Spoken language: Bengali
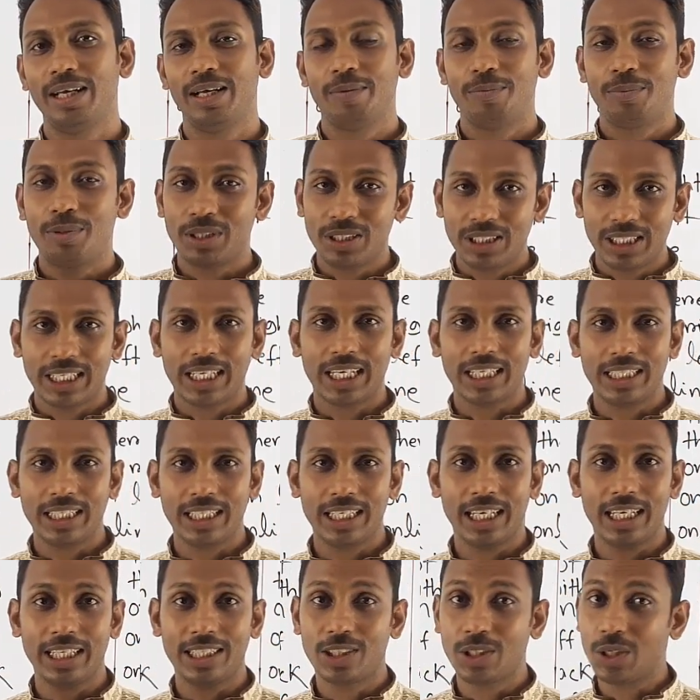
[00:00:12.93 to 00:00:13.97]
প্রিয়
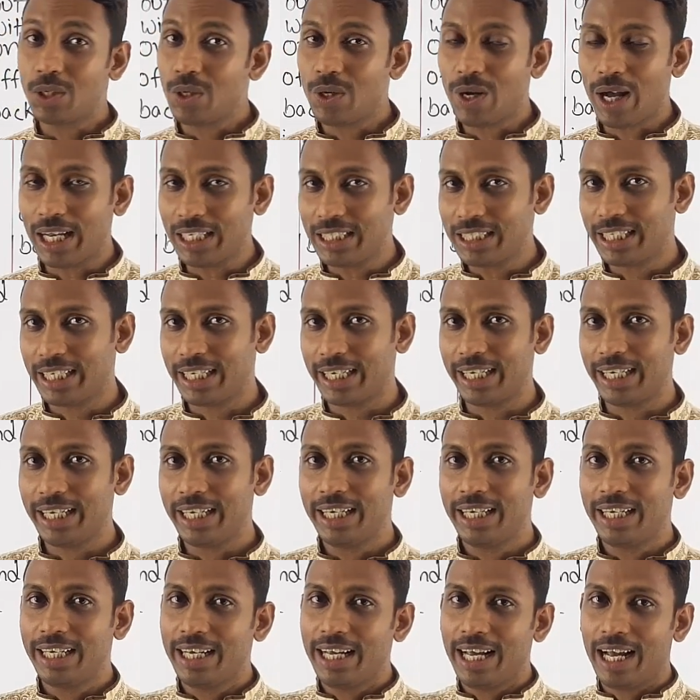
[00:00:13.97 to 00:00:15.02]
শিক্ষার্থীরা চলো আজকে
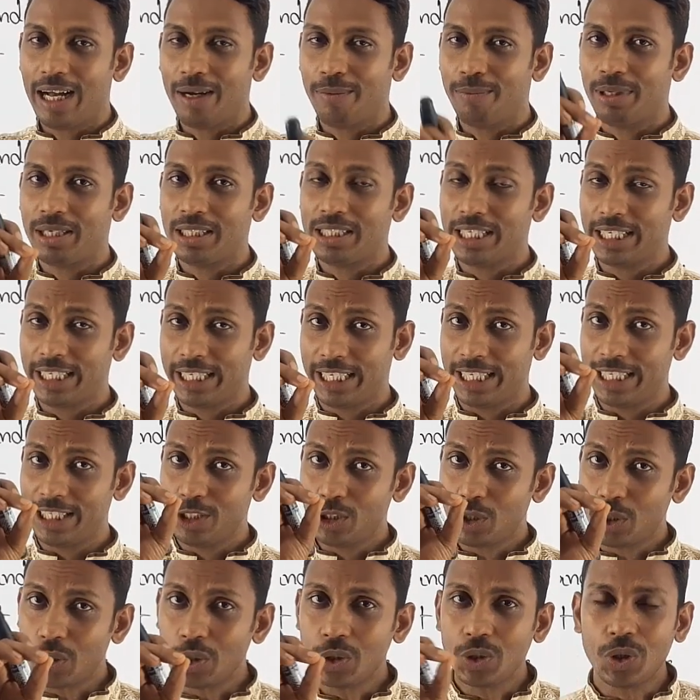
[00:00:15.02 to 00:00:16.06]
আমরা শিখি
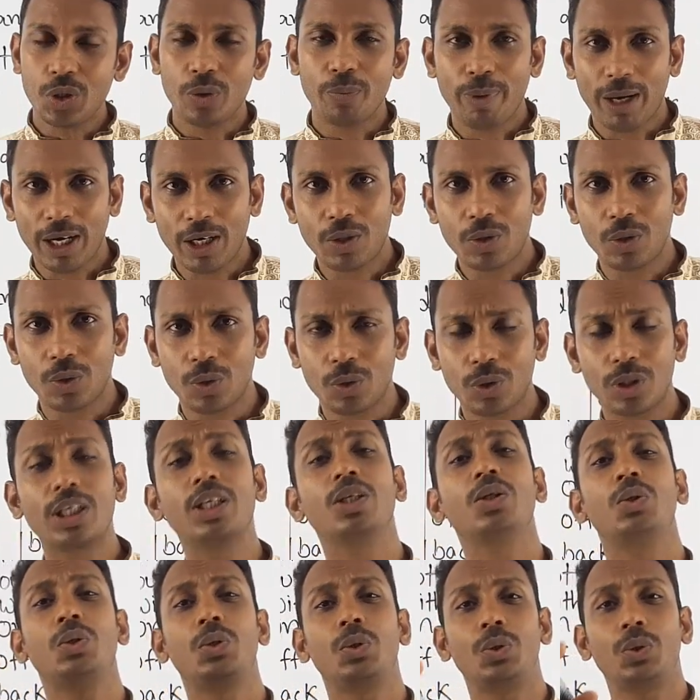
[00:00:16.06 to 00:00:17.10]
ছোট ছোট বাক্য
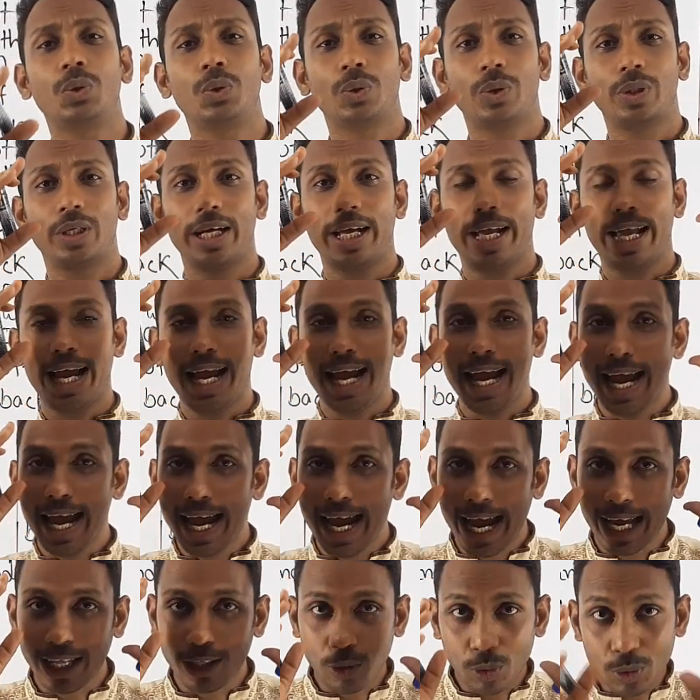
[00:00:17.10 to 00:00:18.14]
কিন্তু
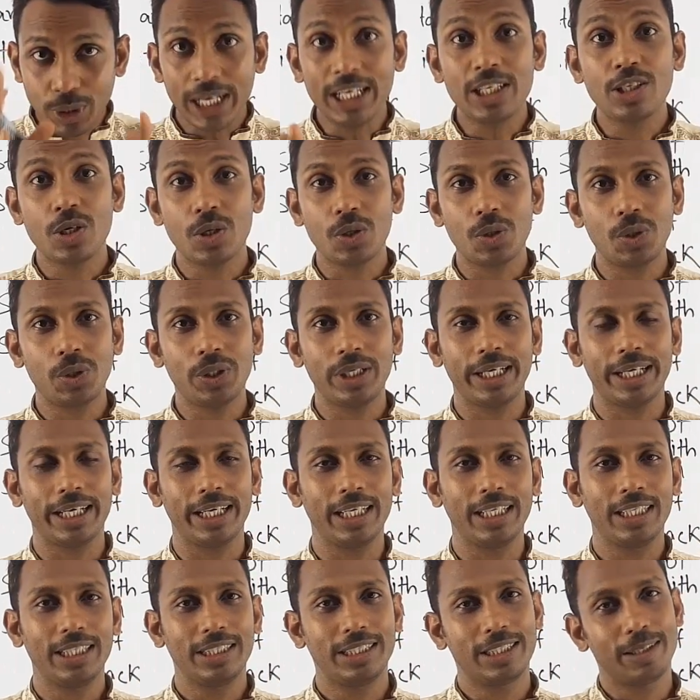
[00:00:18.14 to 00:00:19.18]
এতটাই জরুরি
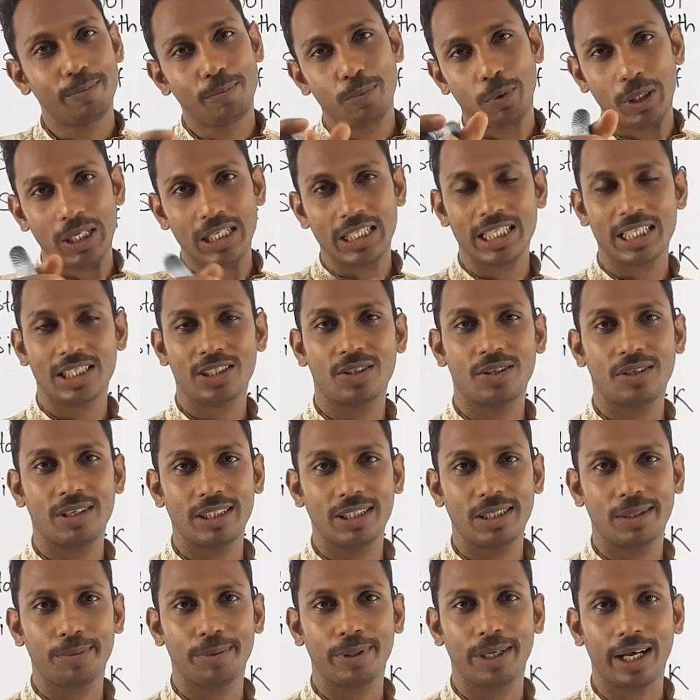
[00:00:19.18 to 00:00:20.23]
যে বলে শেষ করা
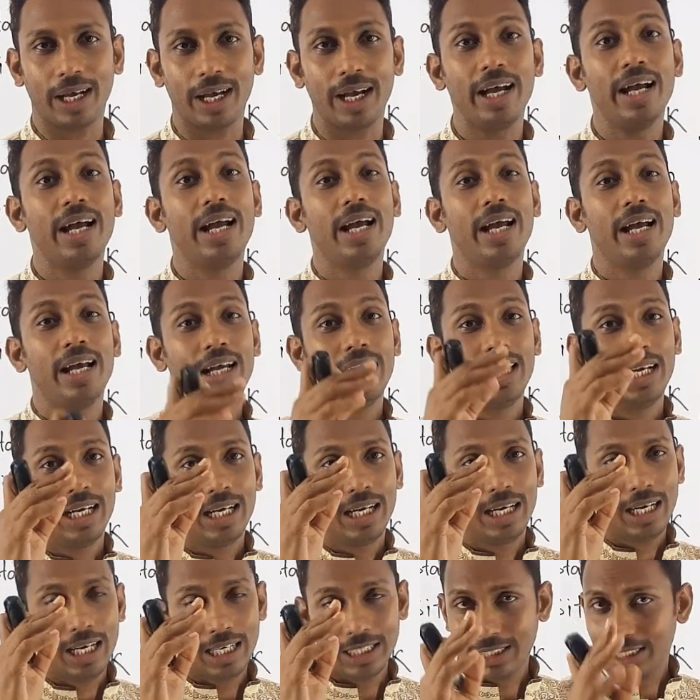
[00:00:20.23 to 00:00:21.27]
যাবে না
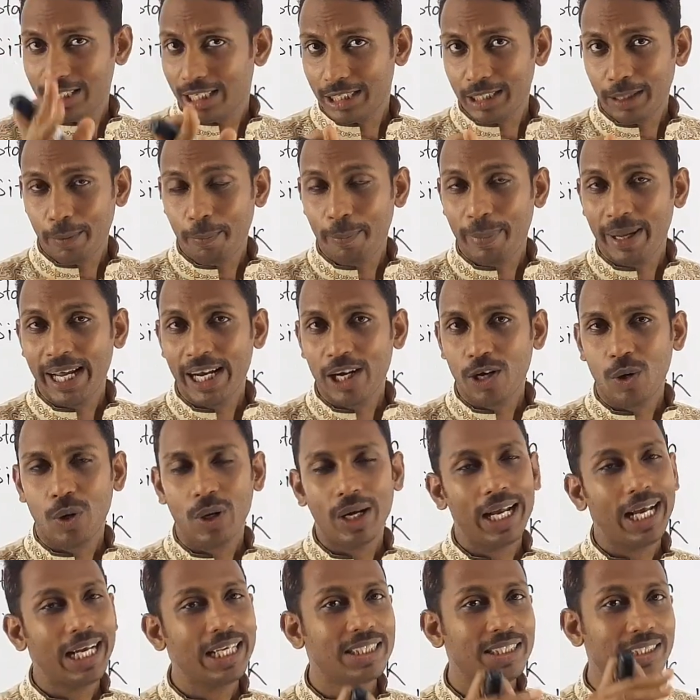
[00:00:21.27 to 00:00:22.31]
রাস্তাতে বের
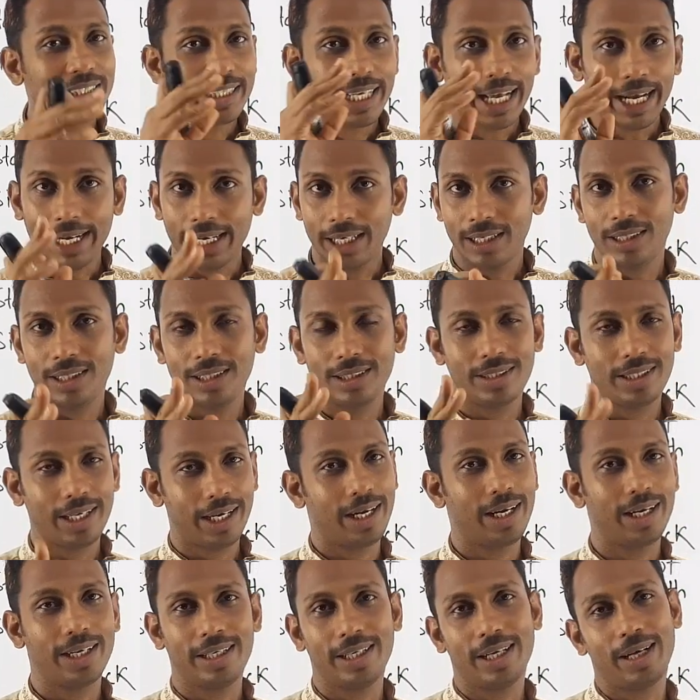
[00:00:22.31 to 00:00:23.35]
হলেই সেকেন্ডে
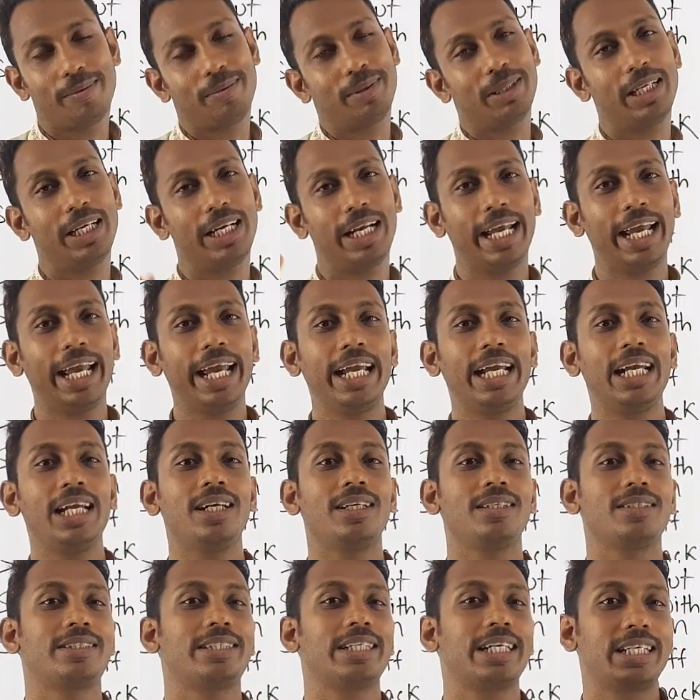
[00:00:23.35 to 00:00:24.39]
সেকেন্ডে আমাদের এই
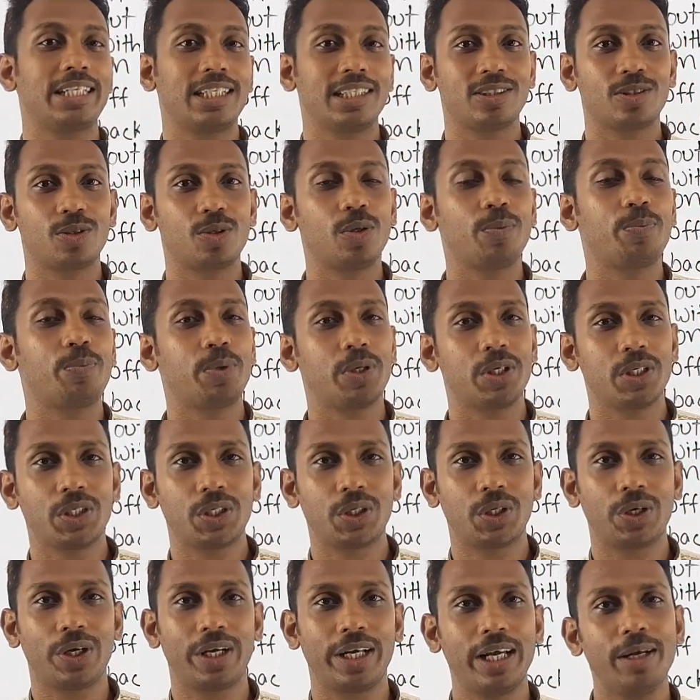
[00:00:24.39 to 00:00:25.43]
সেন্টেন্সগুলো
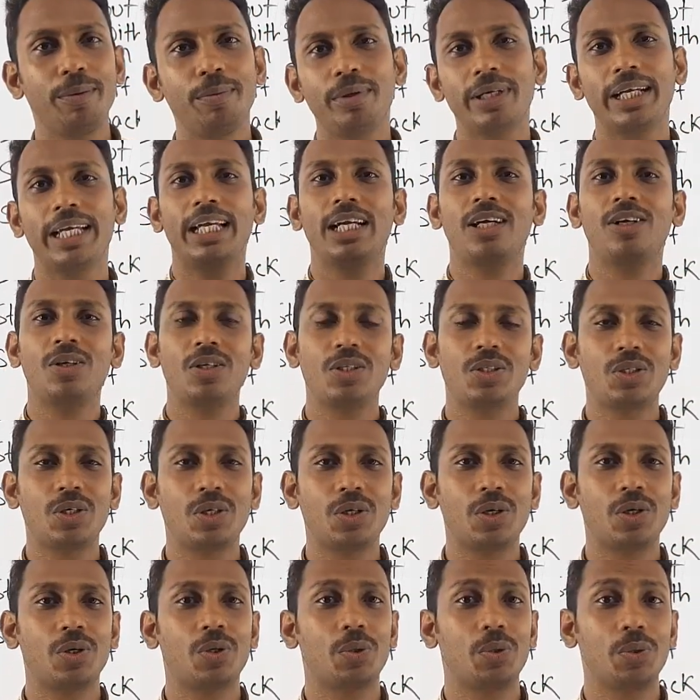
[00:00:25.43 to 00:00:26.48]
প্রয়োজন হয় এবং এগুলোর
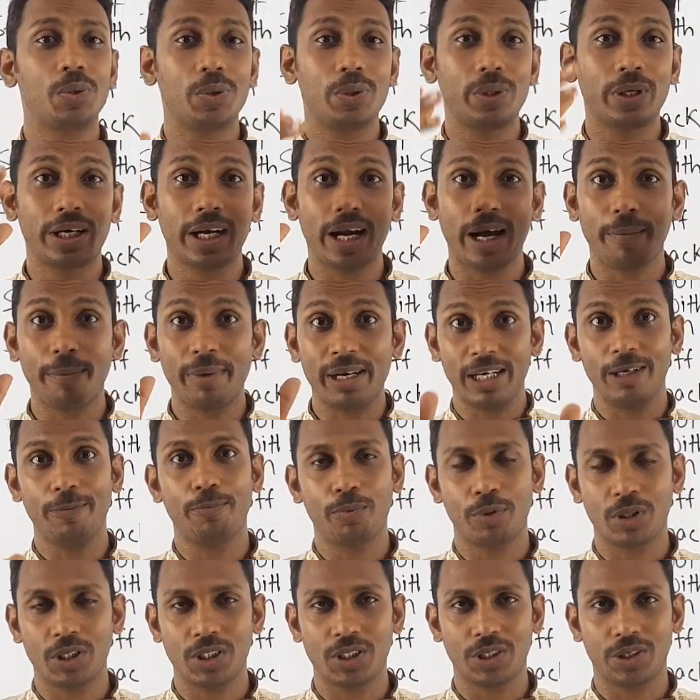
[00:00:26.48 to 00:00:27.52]
জন্য কোনো গ্রামারের
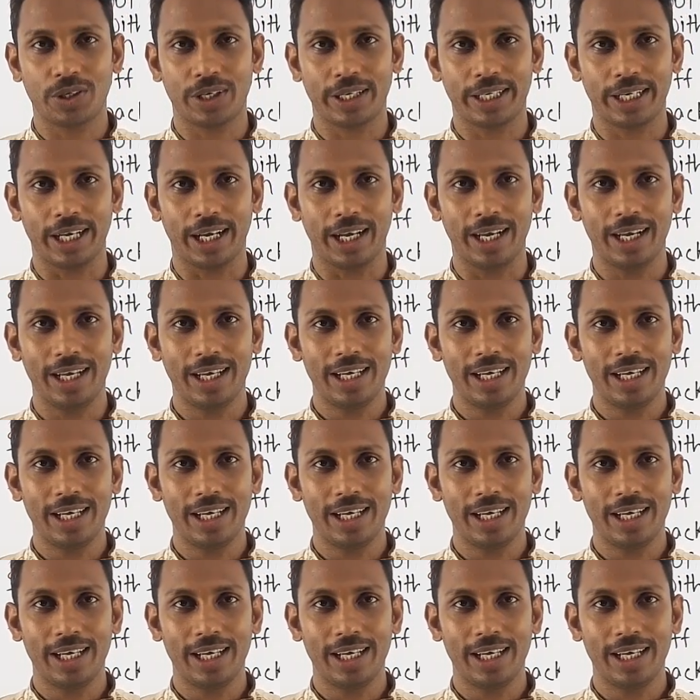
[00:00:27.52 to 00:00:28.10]
প্রয়োজন হয় না